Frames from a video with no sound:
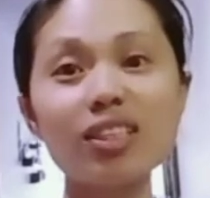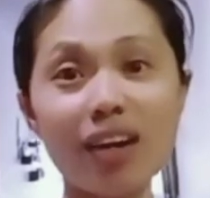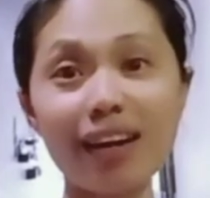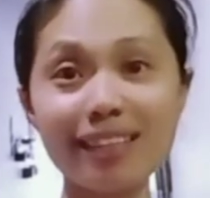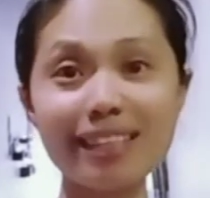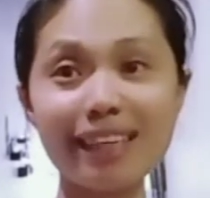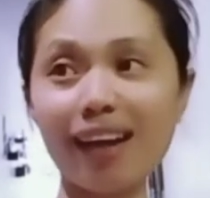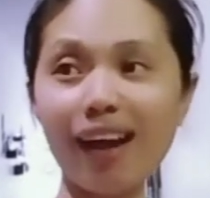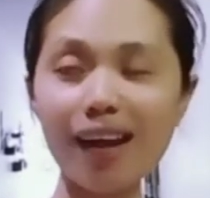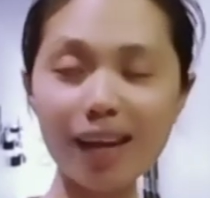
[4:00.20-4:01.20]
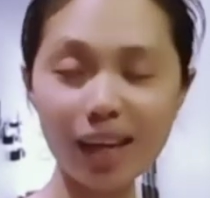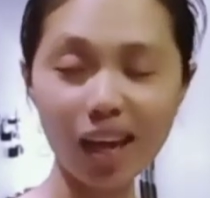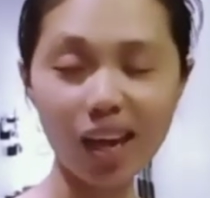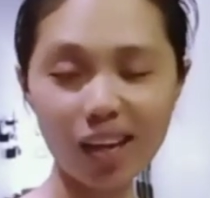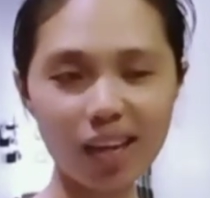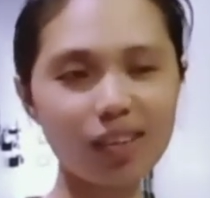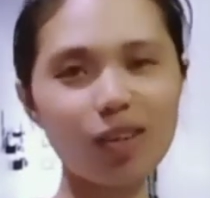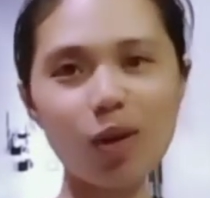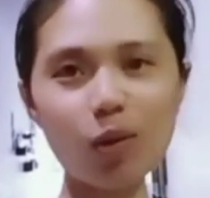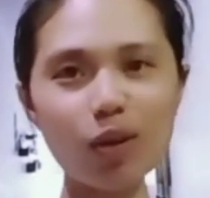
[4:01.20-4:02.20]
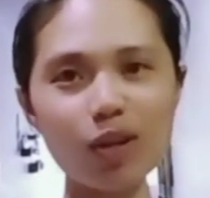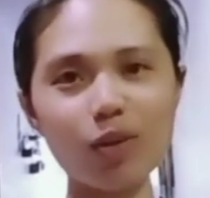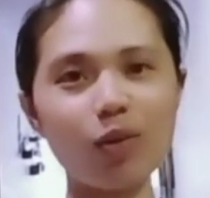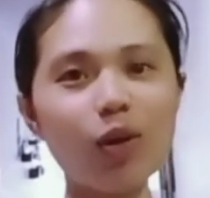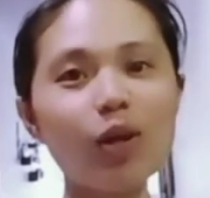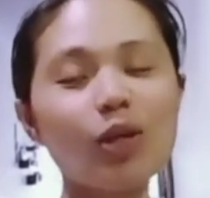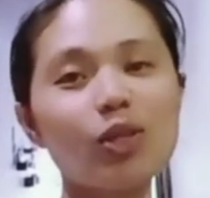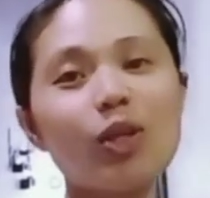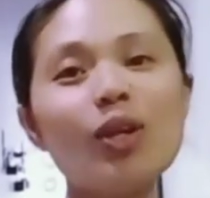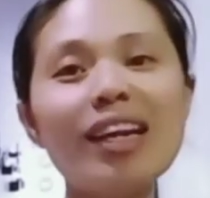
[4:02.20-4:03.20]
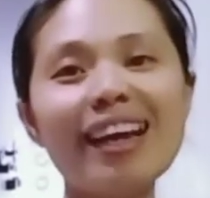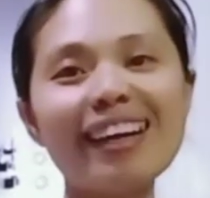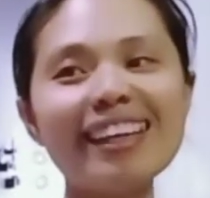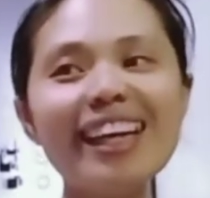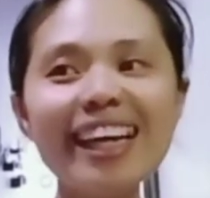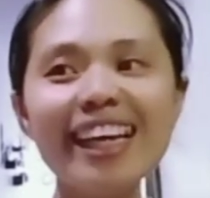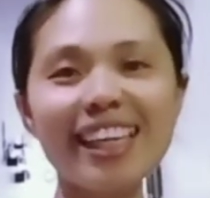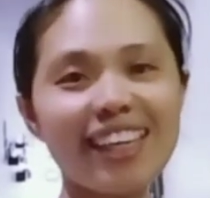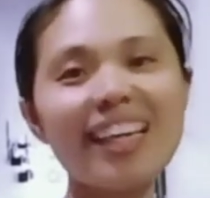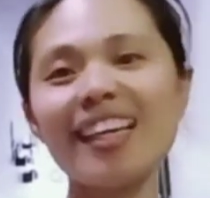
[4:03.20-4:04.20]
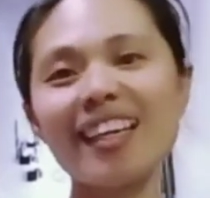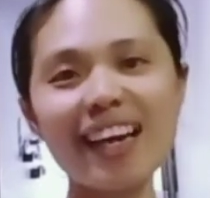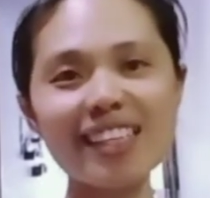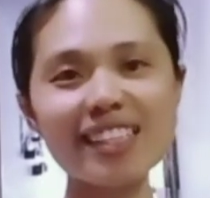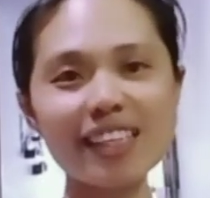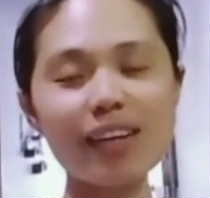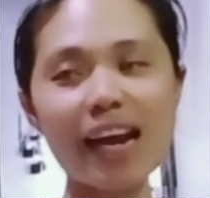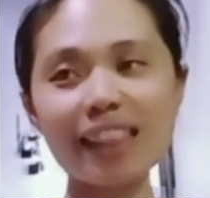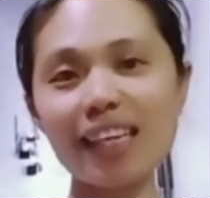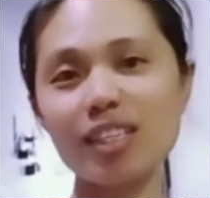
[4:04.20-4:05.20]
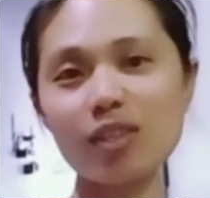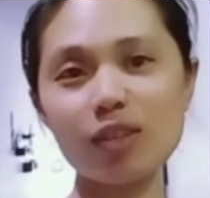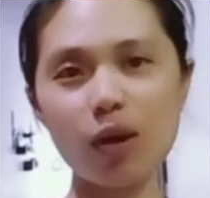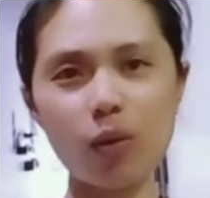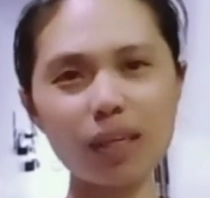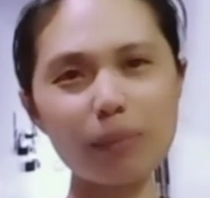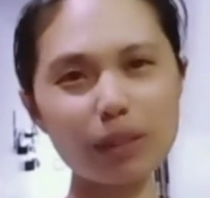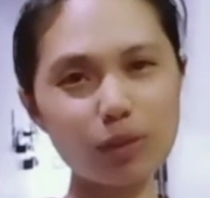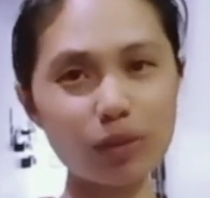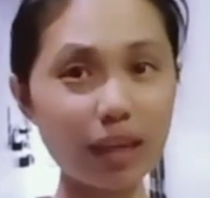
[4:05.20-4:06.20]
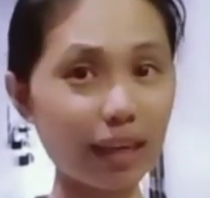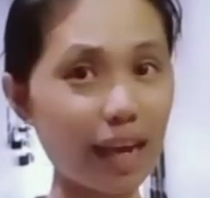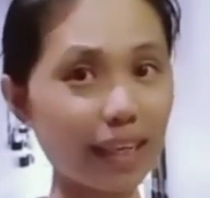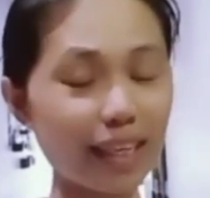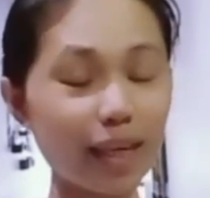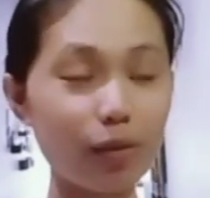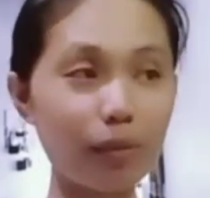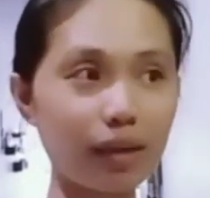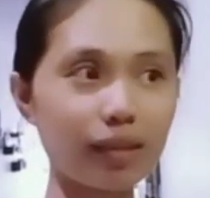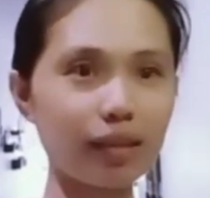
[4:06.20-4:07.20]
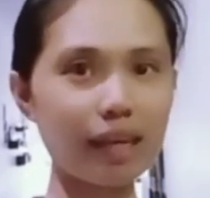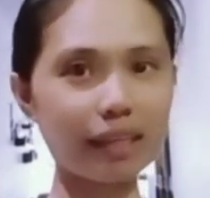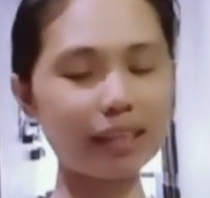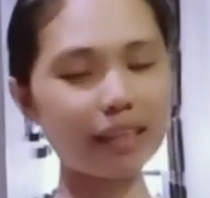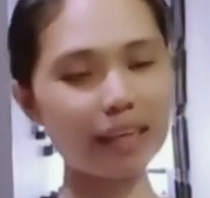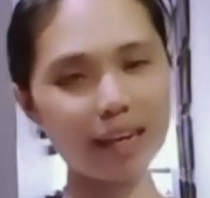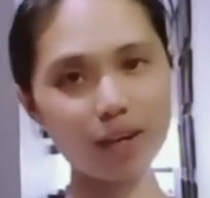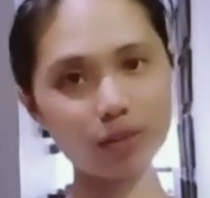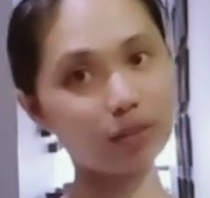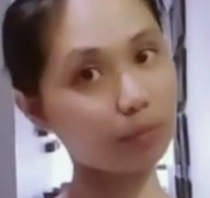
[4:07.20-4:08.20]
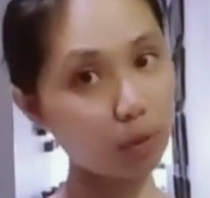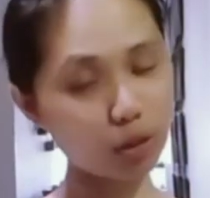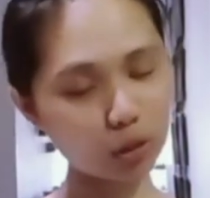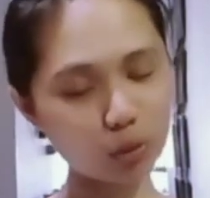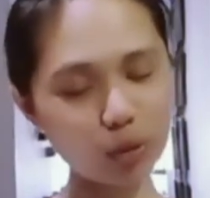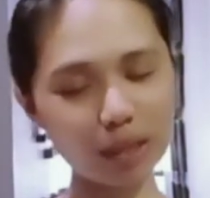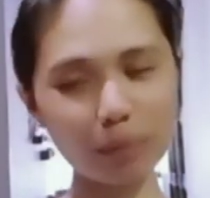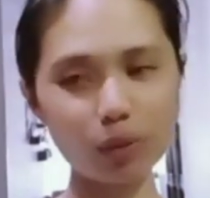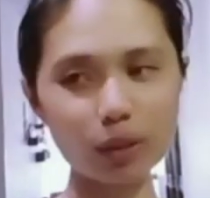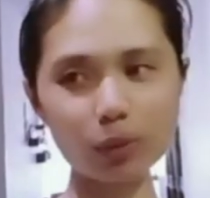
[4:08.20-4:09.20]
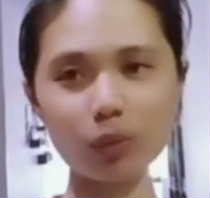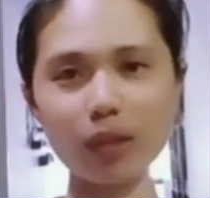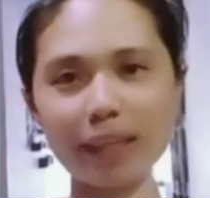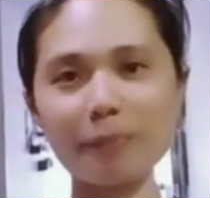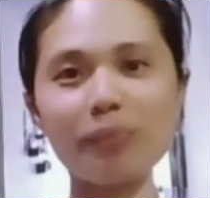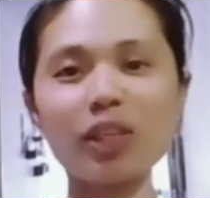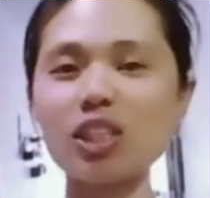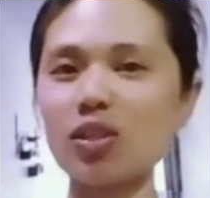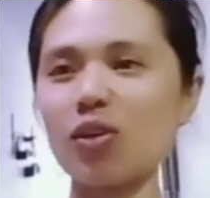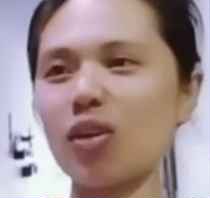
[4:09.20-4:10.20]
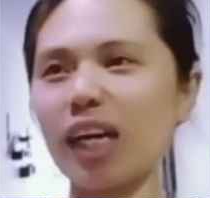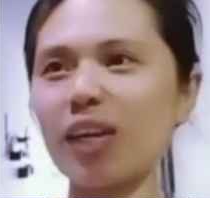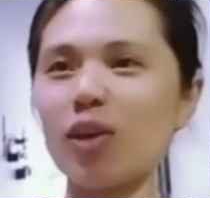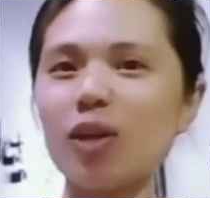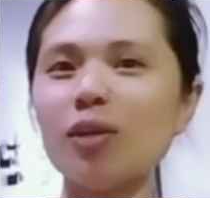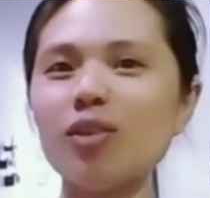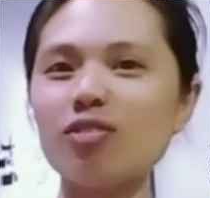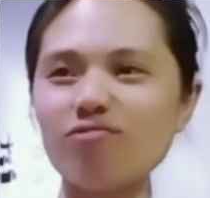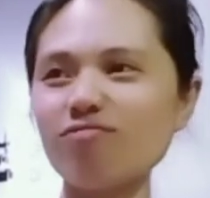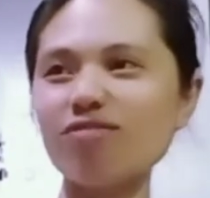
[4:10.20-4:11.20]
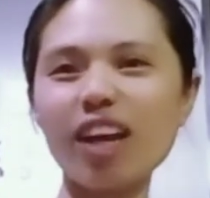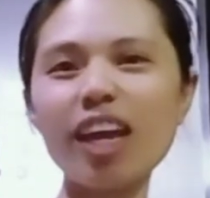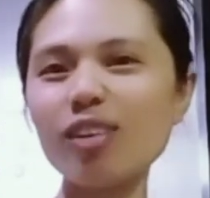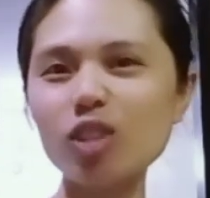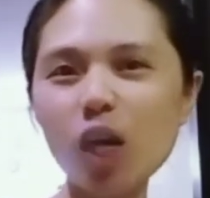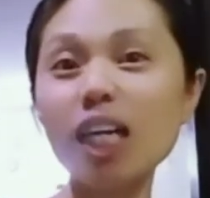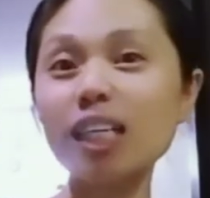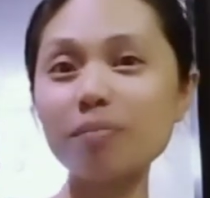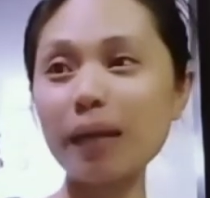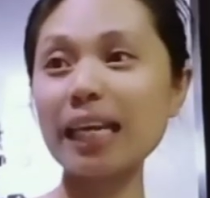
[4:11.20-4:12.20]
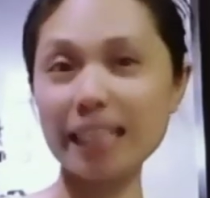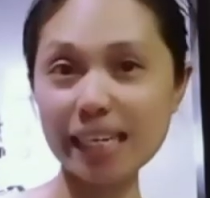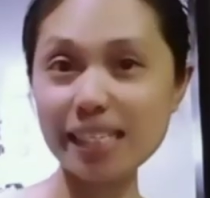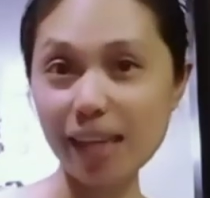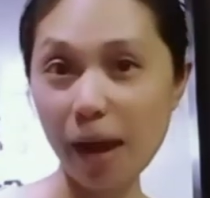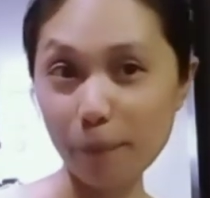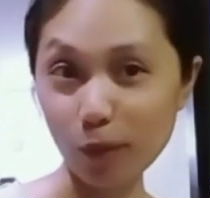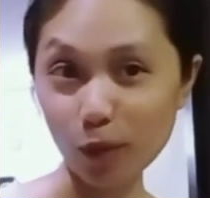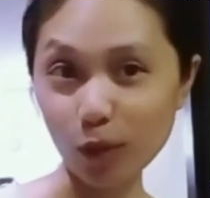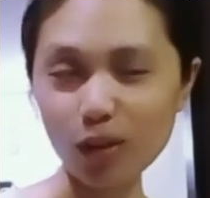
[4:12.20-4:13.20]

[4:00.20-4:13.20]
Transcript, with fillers: charge. Kaya eng-eng din ako eh, no? So, yun lang. Yun lang guys. Ingatan nyo na wag naman yung lagi kayong mag-log in and log out. Ulit-ulit, ulit-ulit. So, ngayon, try ko siyang palagyan sa amo ko.